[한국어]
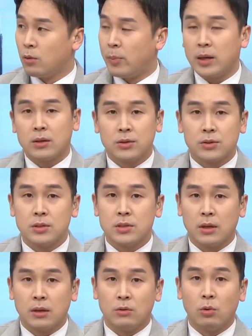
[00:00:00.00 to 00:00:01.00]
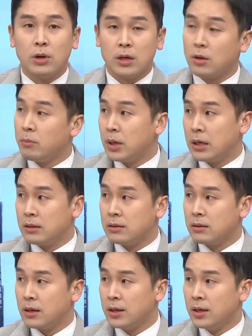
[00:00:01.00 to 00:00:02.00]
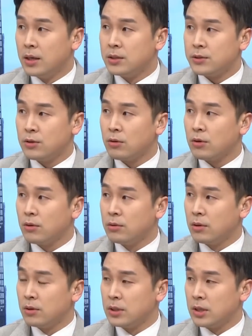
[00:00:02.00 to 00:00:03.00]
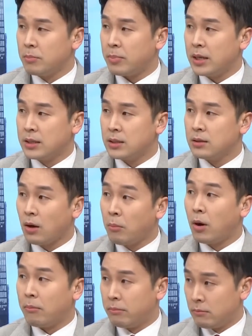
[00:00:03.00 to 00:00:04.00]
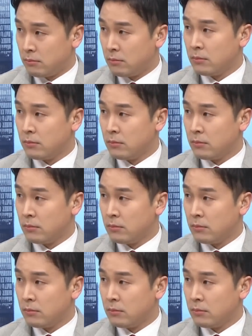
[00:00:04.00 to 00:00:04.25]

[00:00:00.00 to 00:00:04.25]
밝혀서 이제 논란이 된 바 있는데 신현영 의원이 밝힌 협업,